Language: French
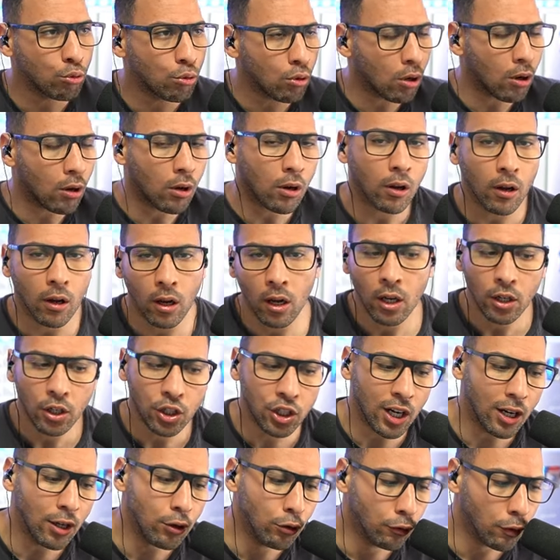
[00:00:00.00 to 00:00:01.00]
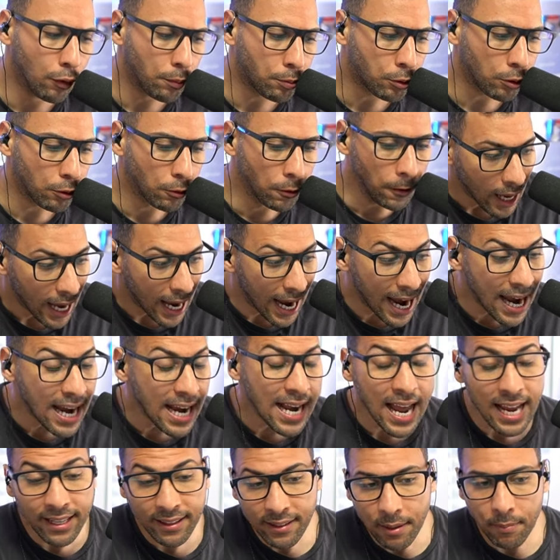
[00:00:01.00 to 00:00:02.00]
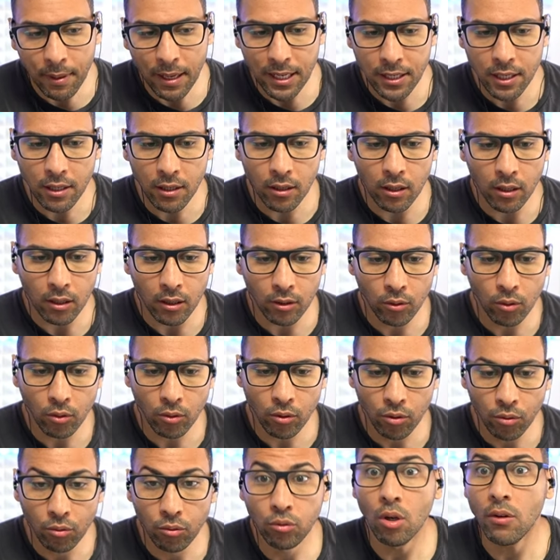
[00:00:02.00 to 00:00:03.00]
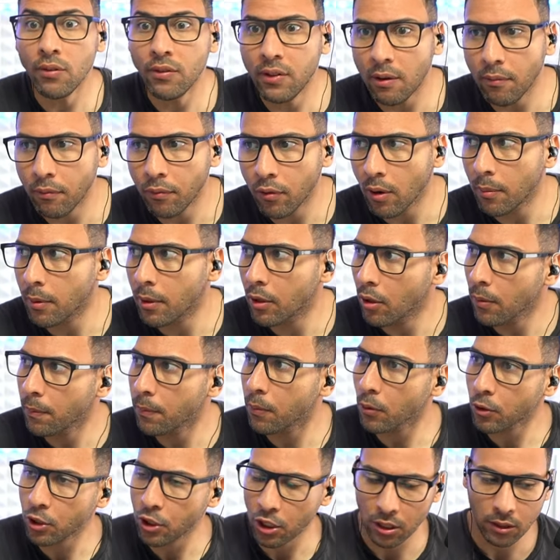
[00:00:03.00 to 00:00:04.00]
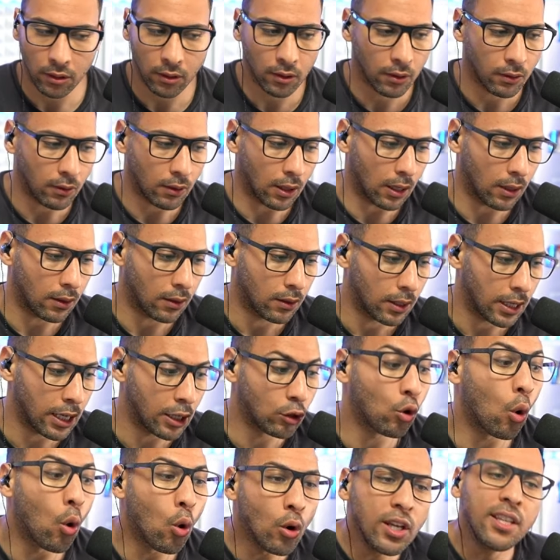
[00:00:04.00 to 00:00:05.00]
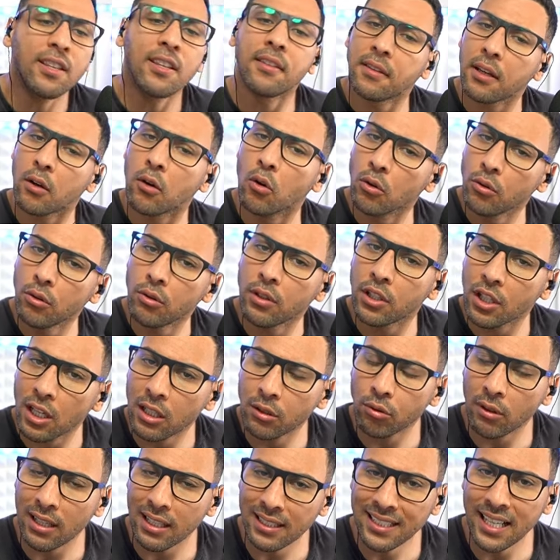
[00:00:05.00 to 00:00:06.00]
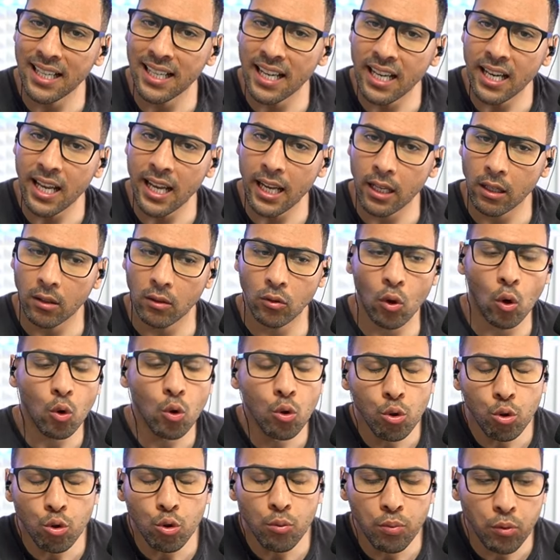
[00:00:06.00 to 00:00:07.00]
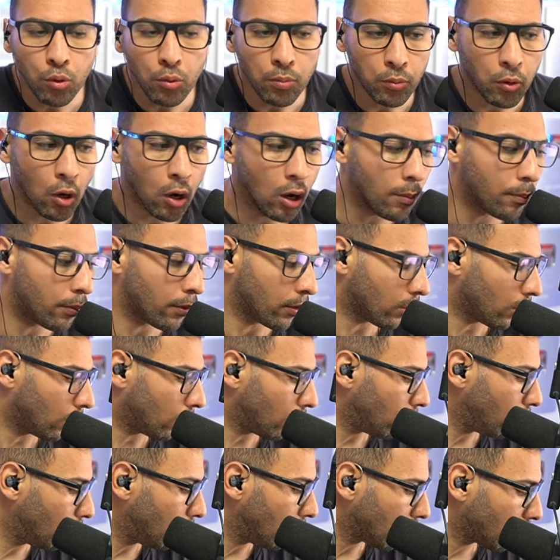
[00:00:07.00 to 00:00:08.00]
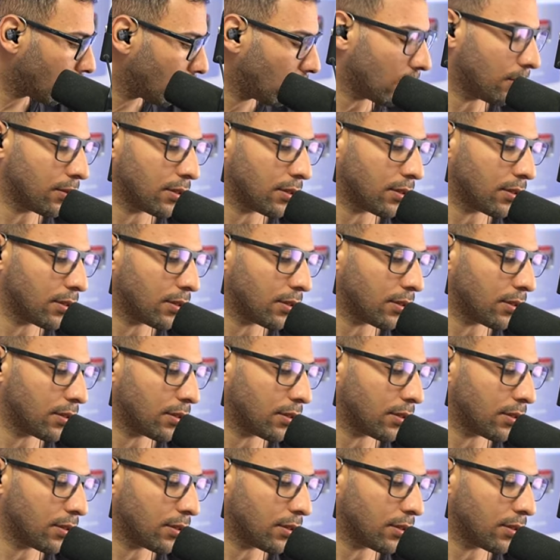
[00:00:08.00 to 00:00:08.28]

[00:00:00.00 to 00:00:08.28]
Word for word: euh, j'ai un nouveau pseudo. Et il a été banni euh, donc une deuxième fois maintenant pour cheat. Et Droïde était connu déjà sur la scène NA, dans le sub-sub-top euh, ou un truc comme